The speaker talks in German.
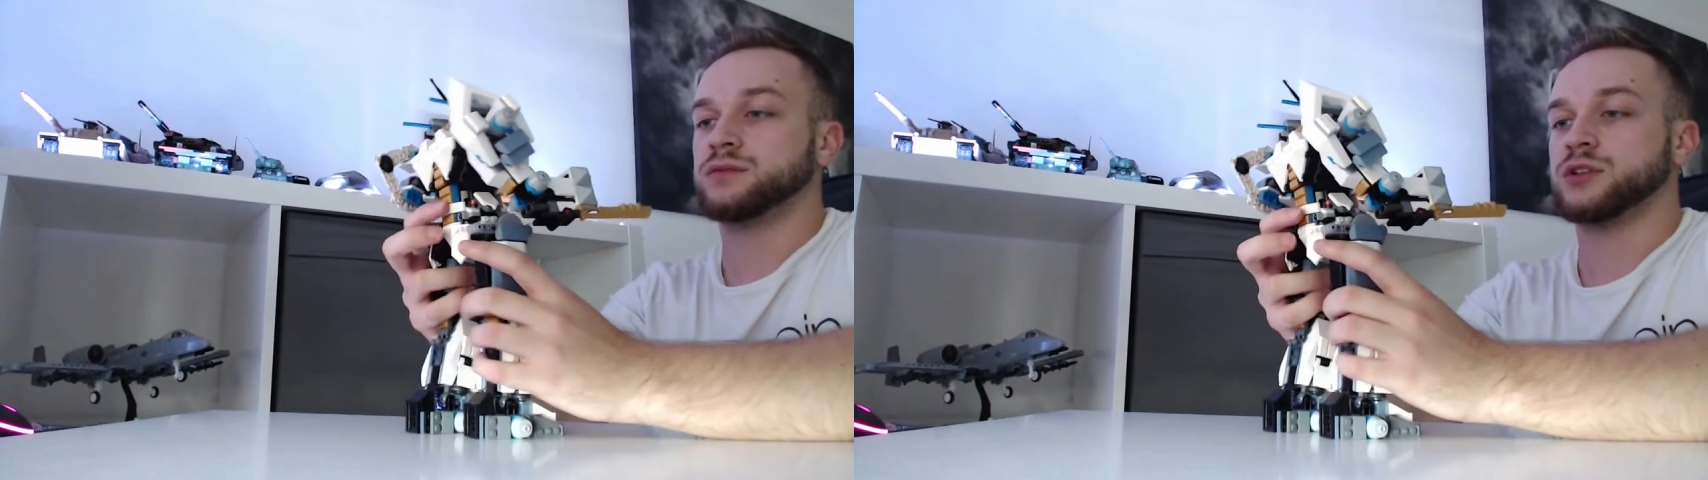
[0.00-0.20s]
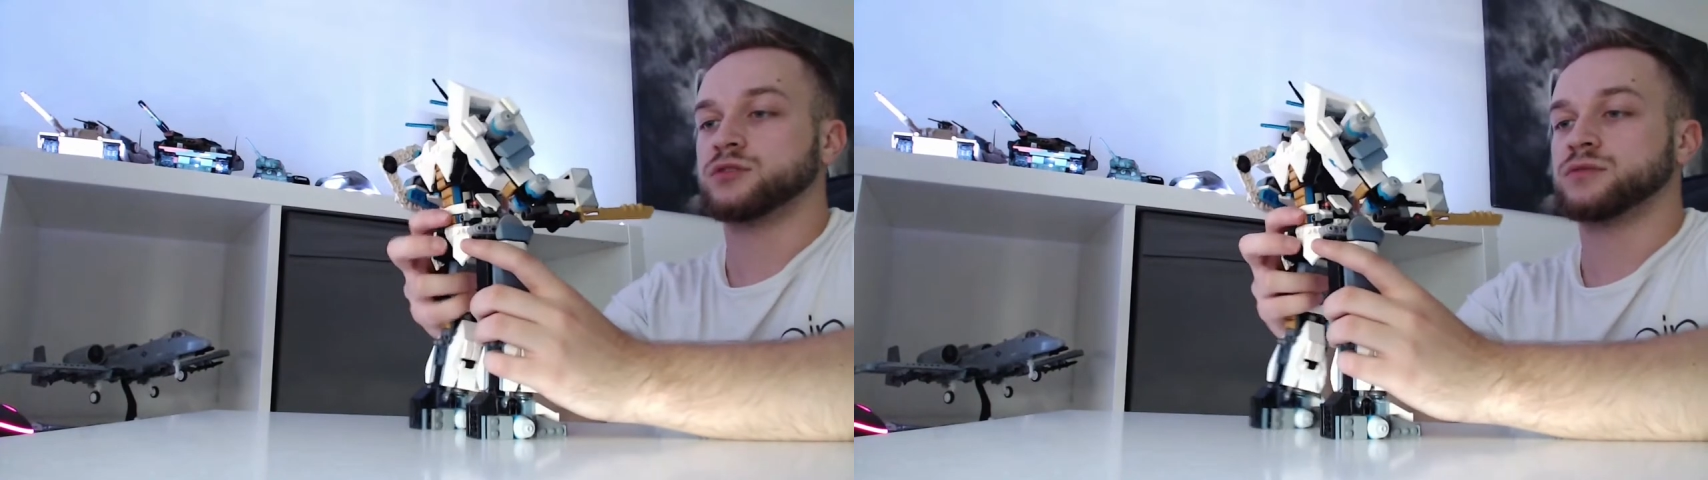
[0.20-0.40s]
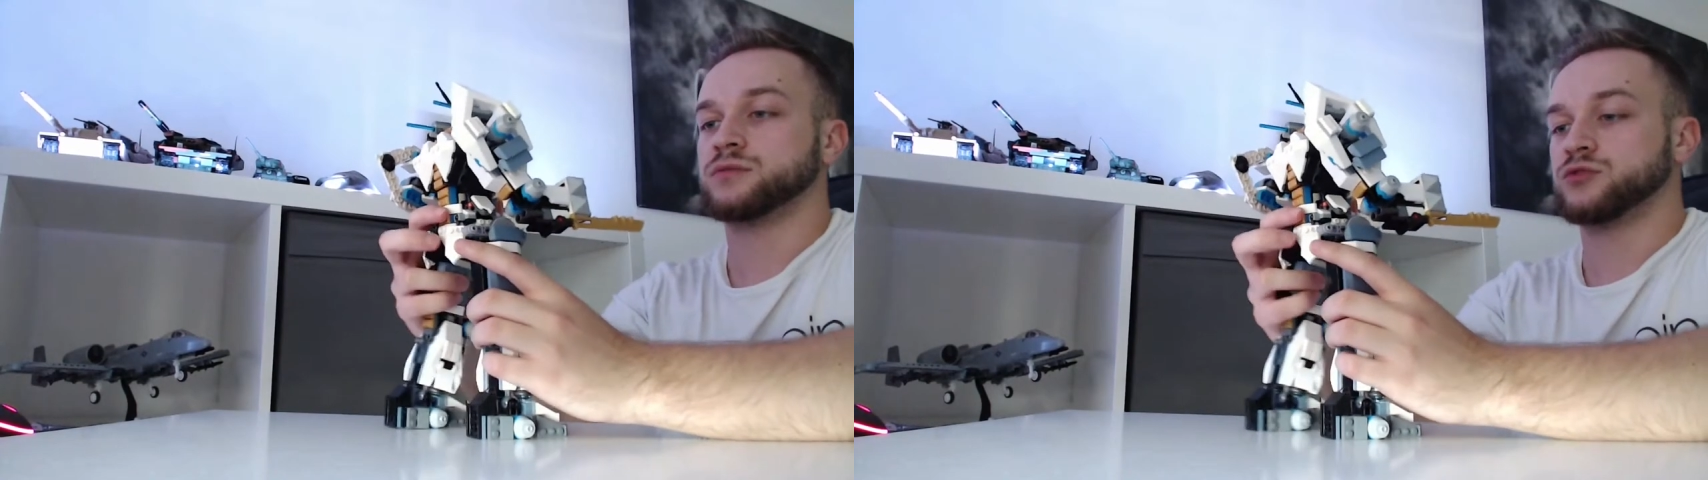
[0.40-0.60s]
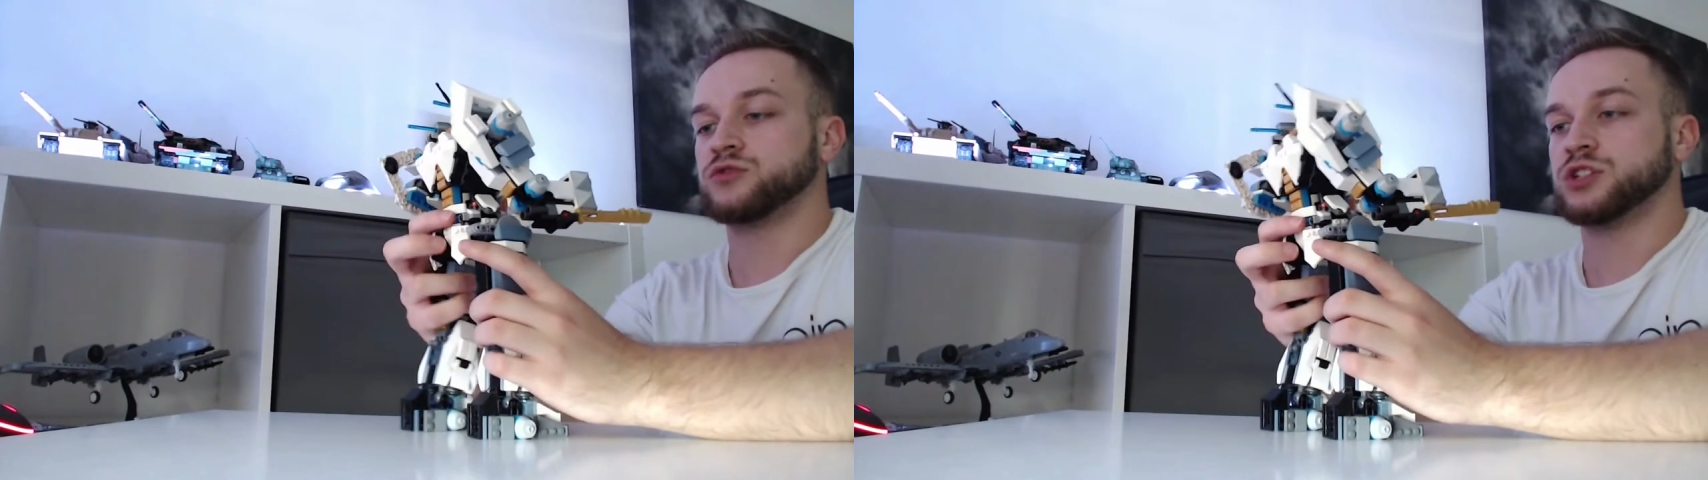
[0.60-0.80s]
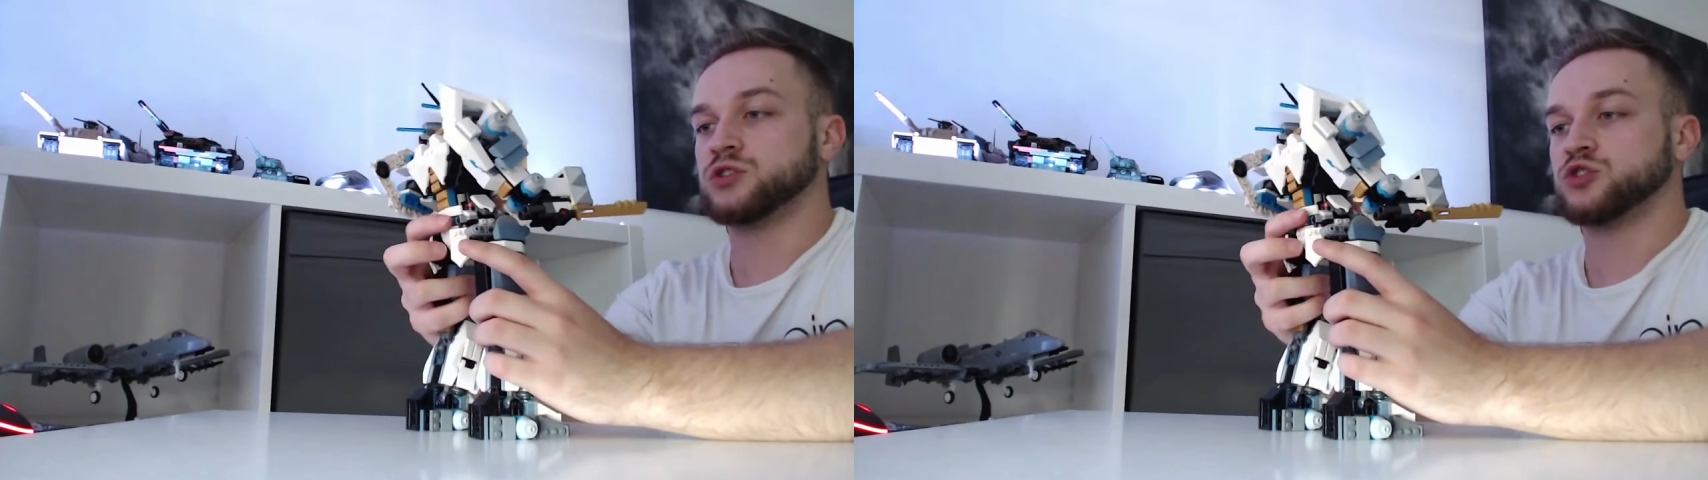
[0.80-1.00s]
Also
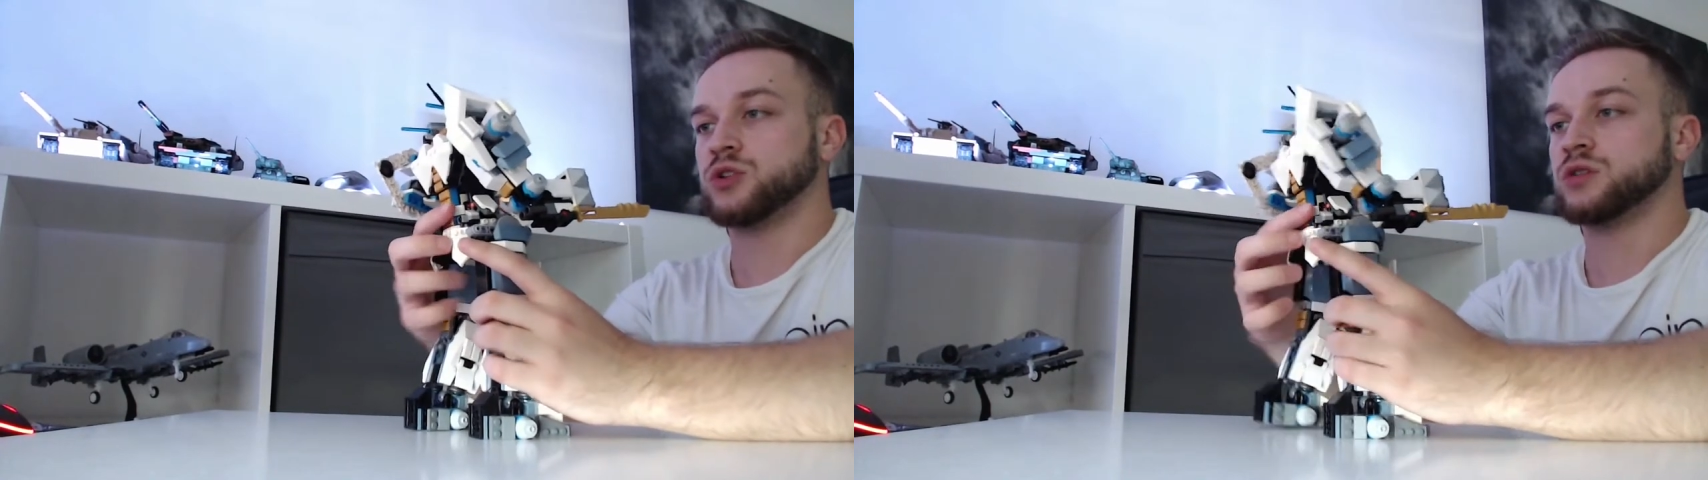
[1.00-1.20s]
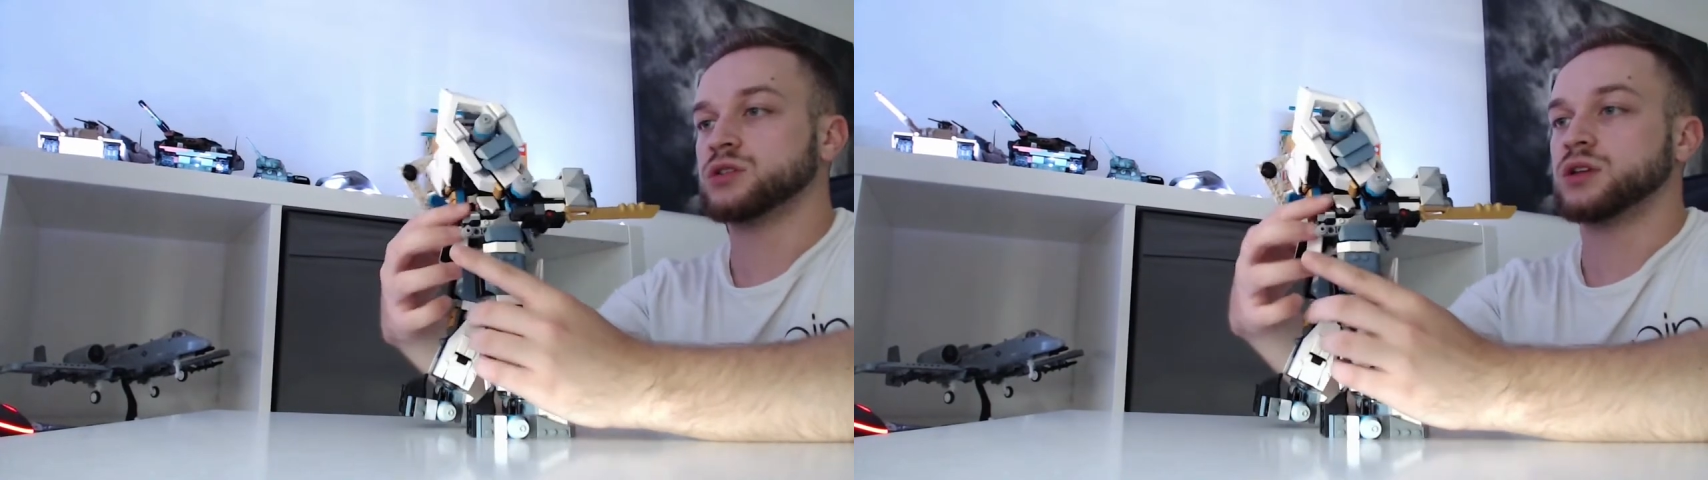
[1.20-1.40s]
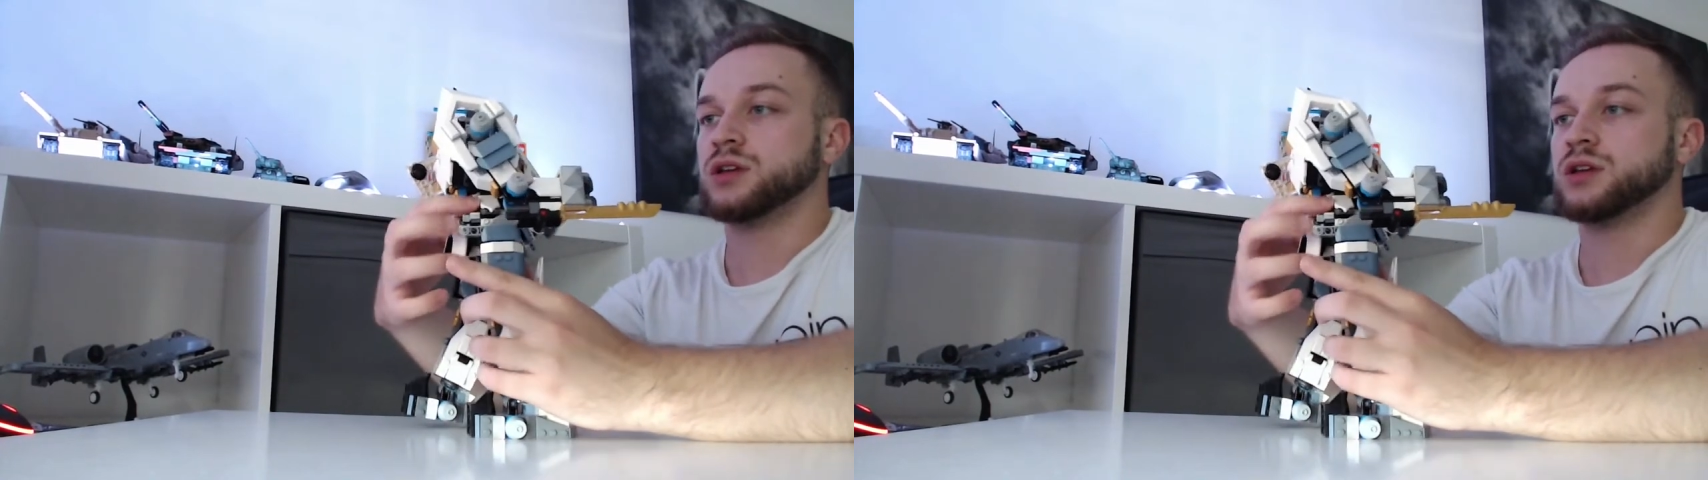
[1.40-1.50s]
sieht schön aus.